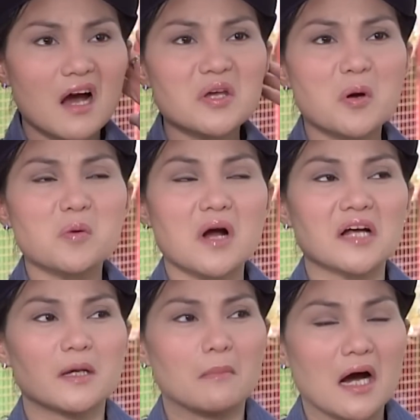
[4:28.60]
Ayaw
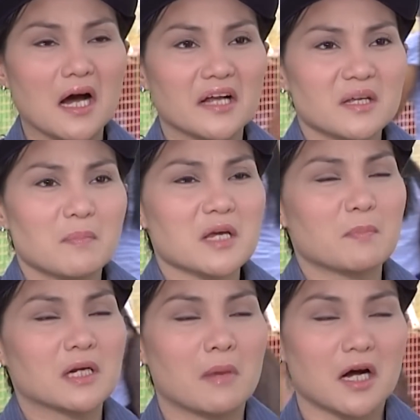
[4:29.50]
nga naman.
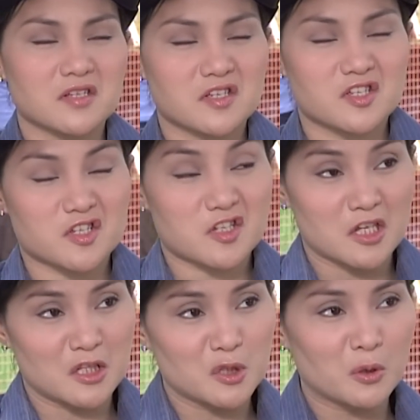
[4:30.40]
Ibang-iba naman kasi si
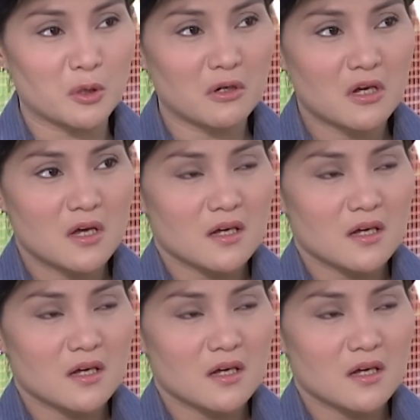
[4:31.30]
Cecilio.